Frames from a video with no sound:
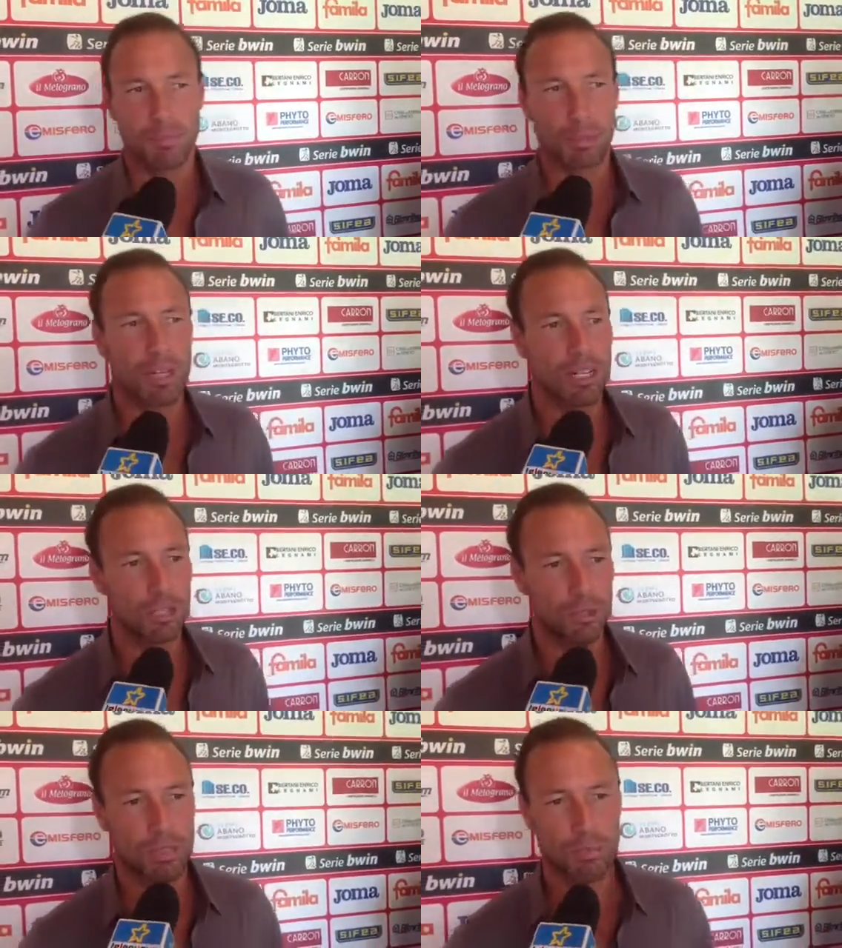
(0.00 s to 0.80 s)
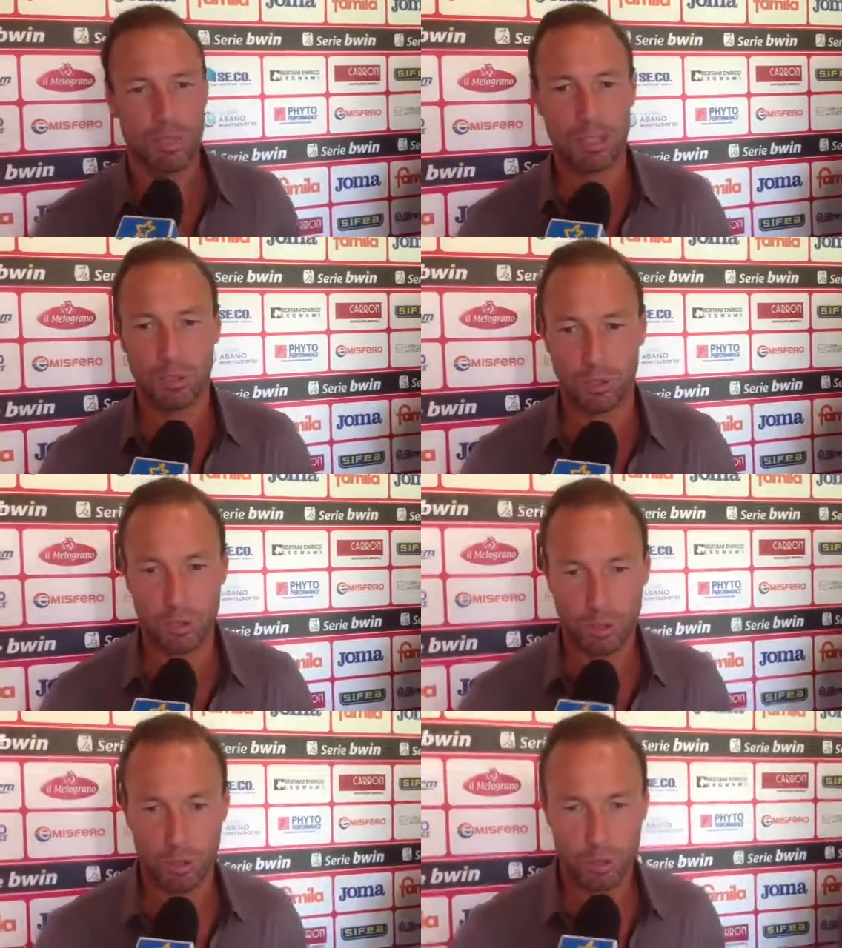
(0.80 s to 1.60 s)
Ma guarda, io mi
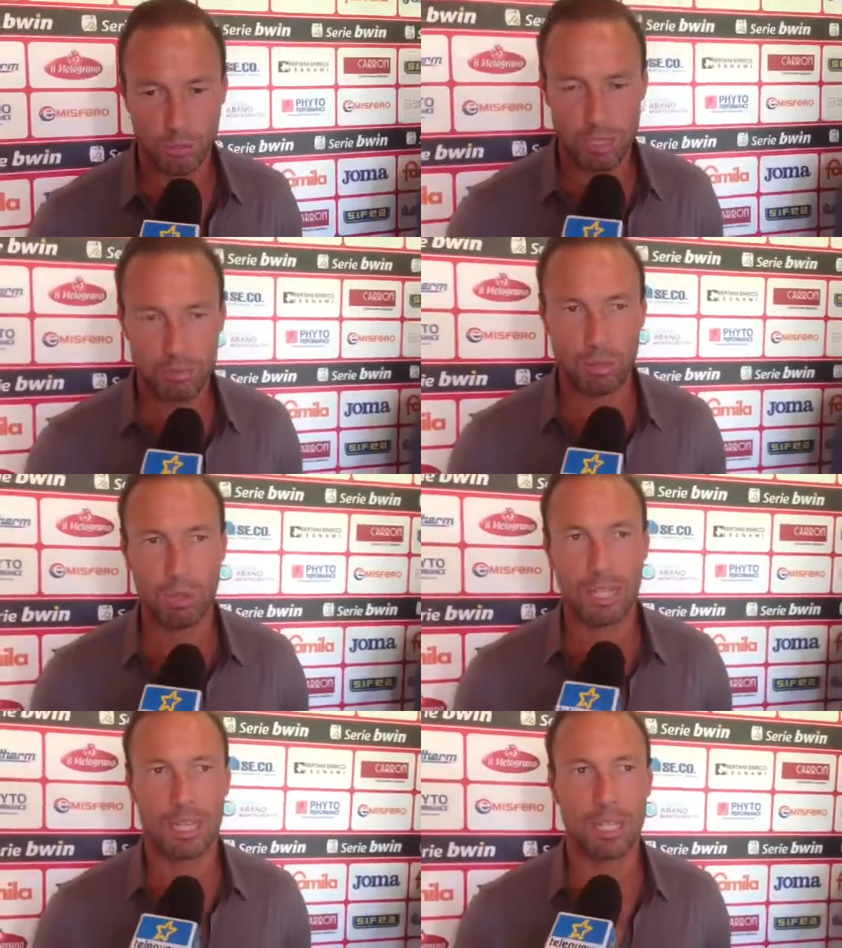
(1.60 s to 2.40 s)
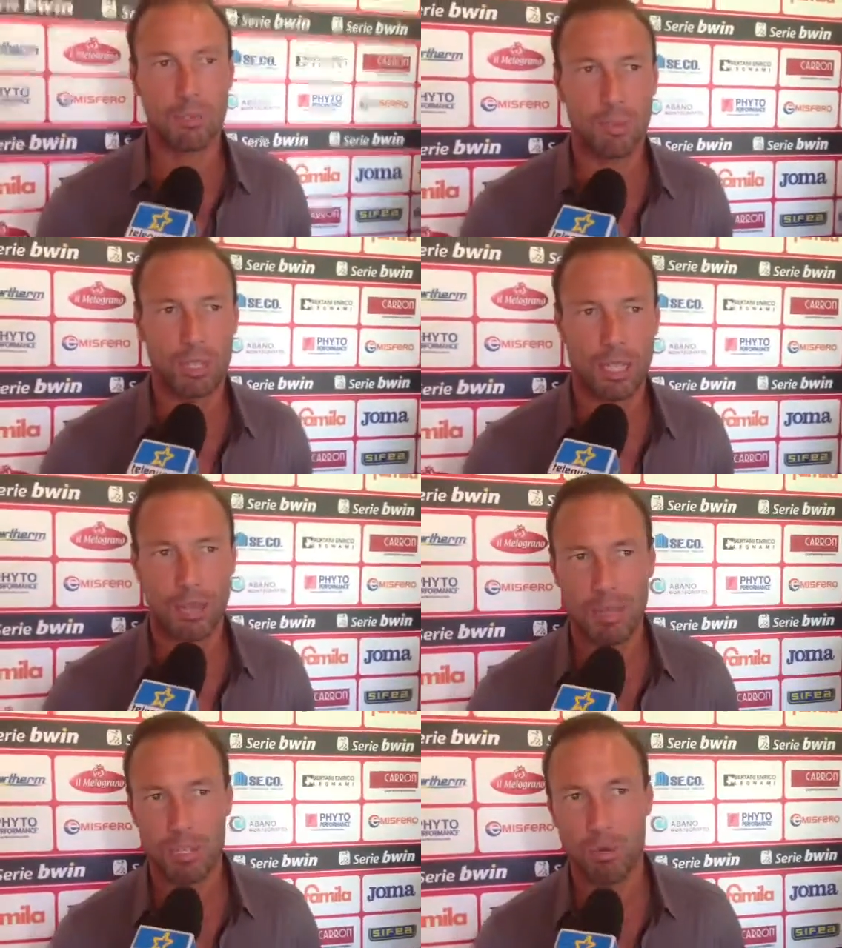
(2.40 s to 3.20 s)
aspetto, mi aspetto una grande risposta dalla
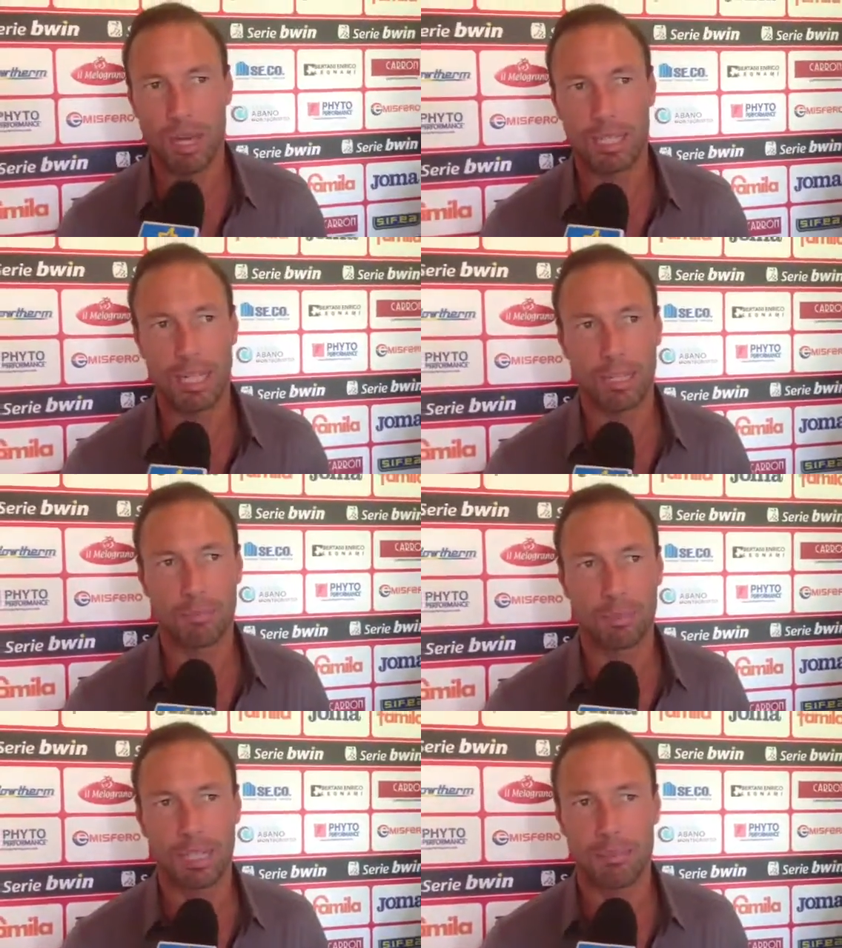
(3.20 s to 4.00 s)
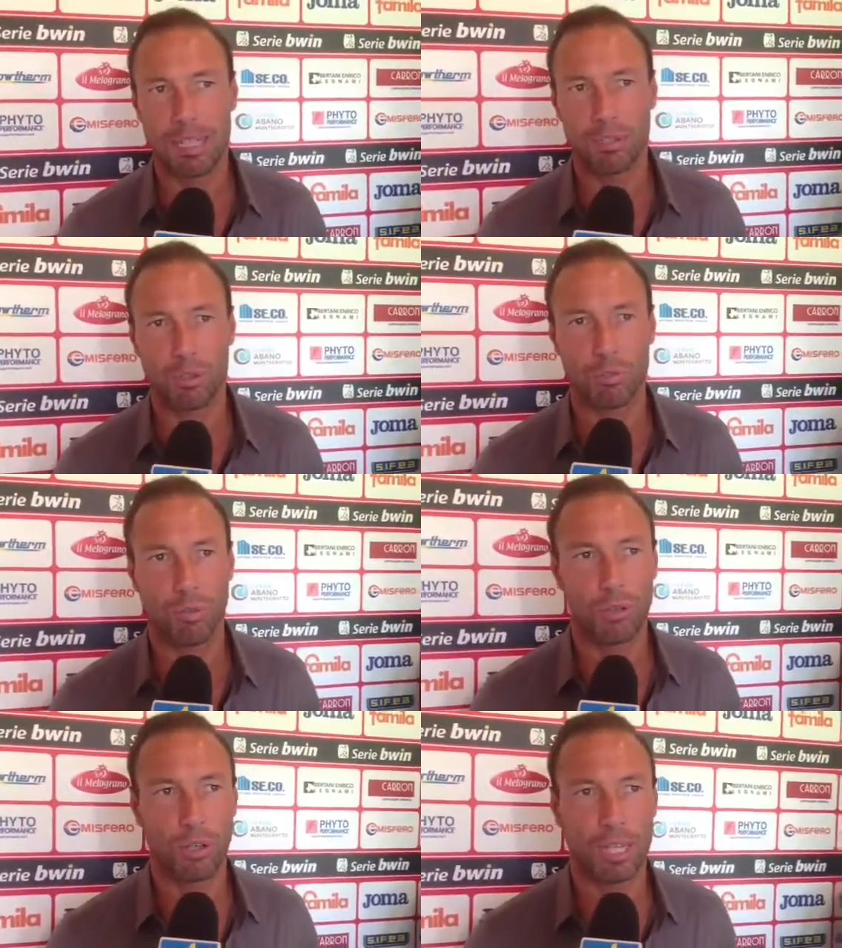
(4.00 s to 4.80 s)
mia squadra, prima sotto il
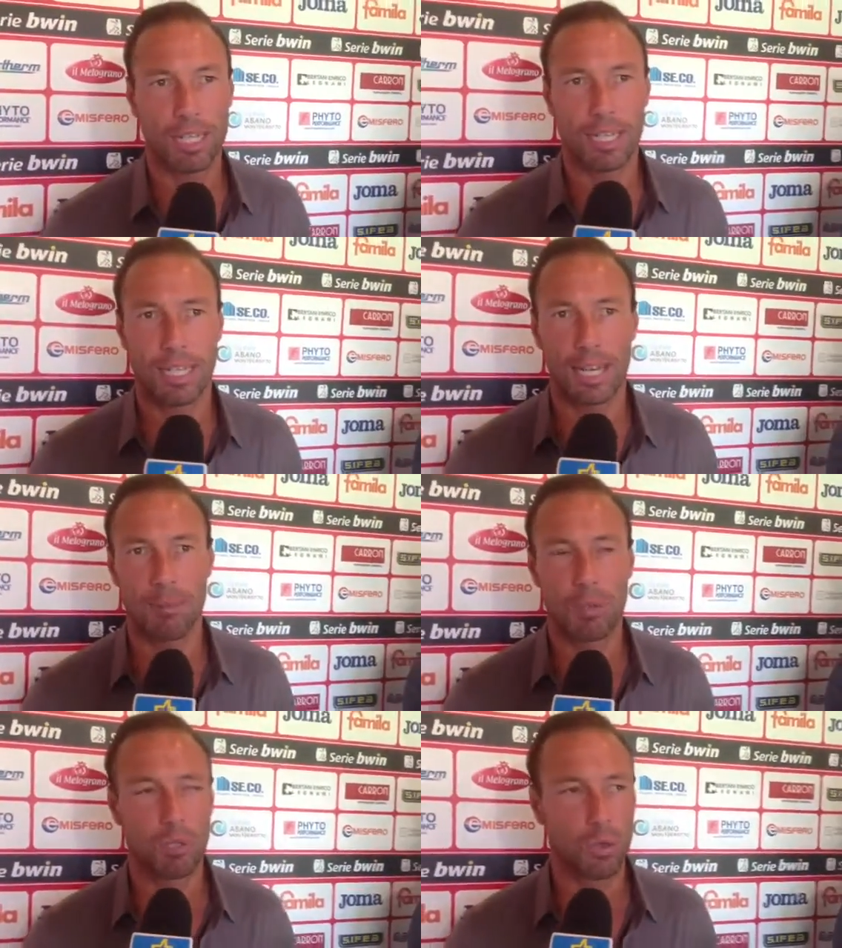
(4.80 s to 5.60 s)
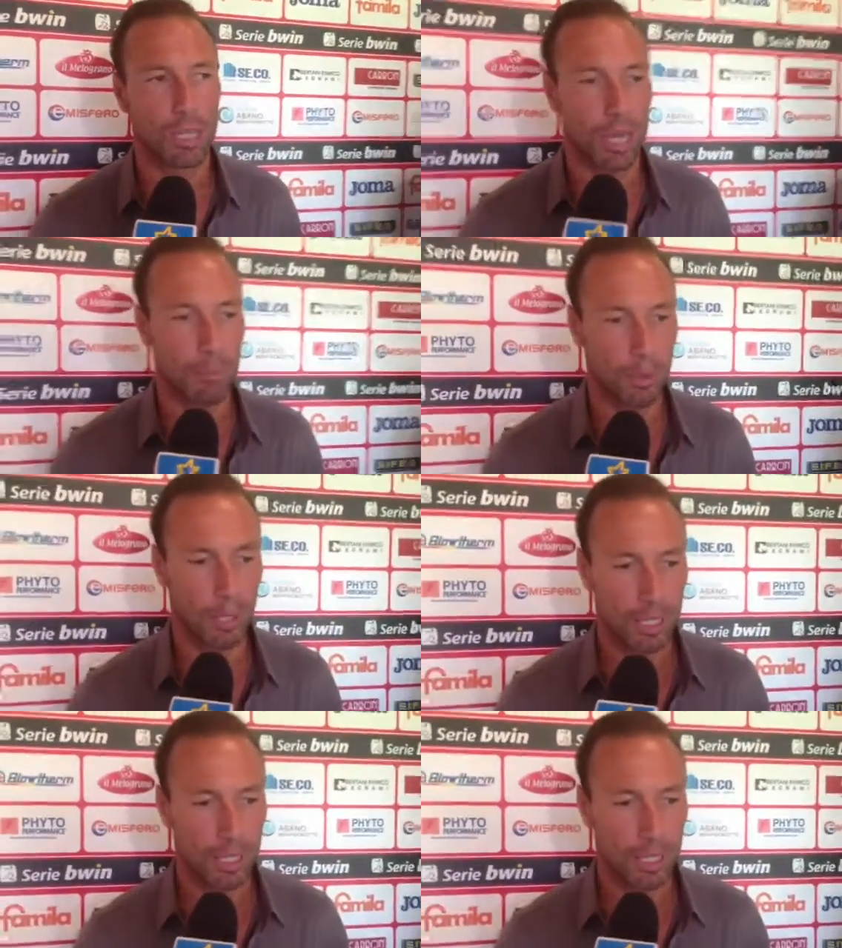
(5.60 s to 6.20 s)
profilo caratteriale, poi sul campo.